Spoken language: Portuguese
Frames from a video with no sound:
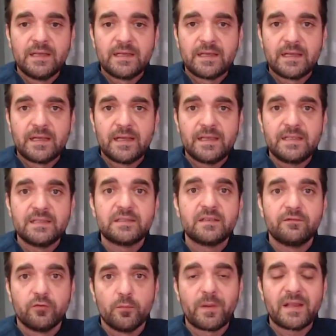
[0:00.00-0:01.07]
Uh, e se
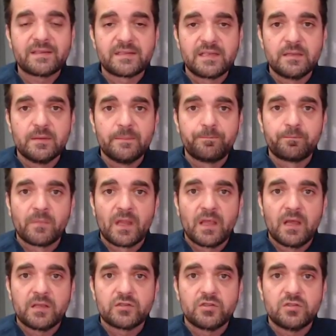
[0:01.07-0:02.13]
for para cima,
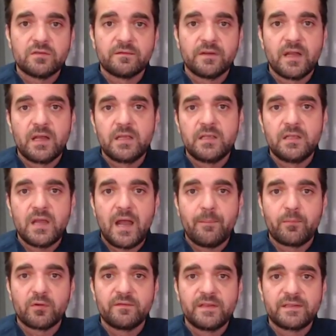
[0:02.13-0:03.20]
a gente vai
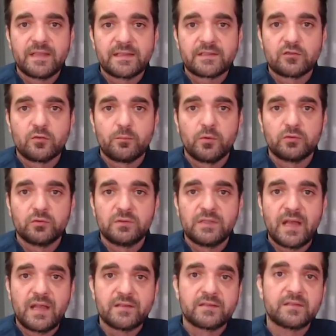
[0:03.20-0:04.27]
aproveitar essas
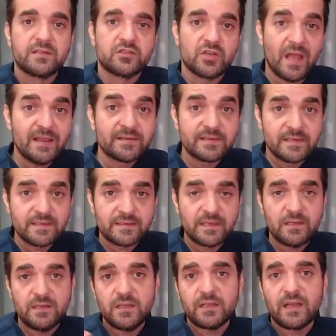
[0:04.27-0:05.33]
oportunidades que já
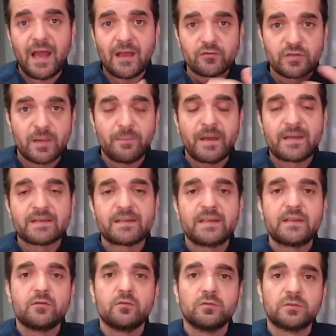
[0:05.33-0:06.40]
existem e, claro, se
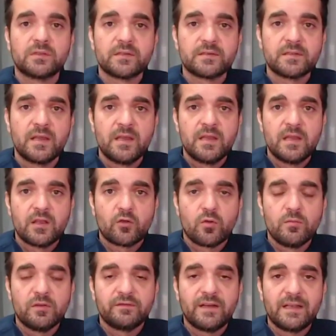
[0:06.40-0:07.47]
aparecerem outras,
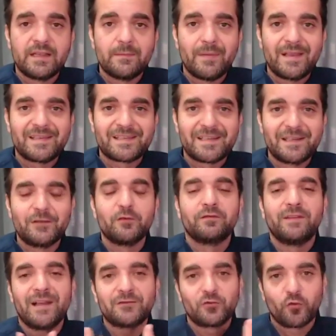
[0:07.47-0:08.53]
como eu falei mais cedo, eu
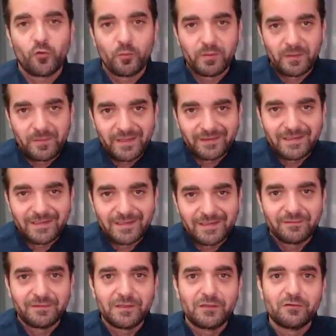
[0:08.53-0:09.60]
faço um complemento desse
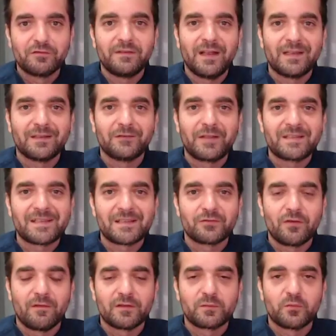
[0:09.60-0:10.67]
vídeo falando dessas
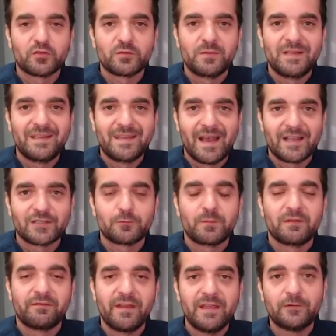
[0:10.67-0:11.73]
novas possibilidades,
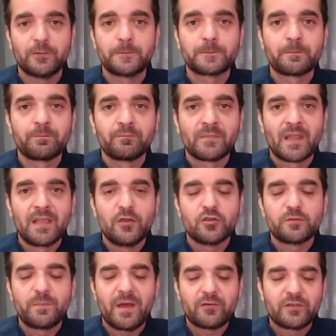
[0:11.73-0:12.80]
perfeito? Eu
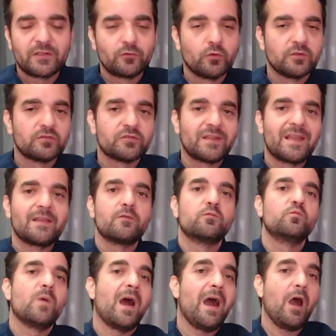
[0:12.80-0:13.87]
espero que todos tenham
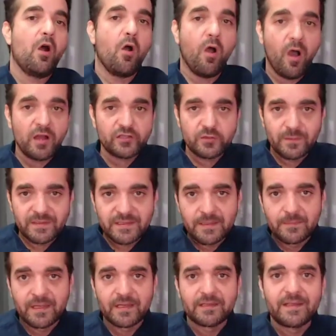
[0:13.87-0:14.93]
uma ótima
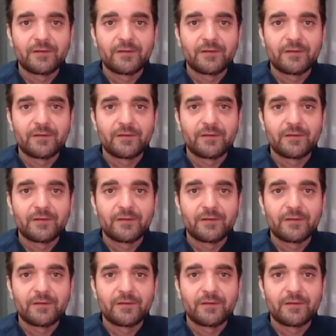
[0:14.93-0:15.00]
semana de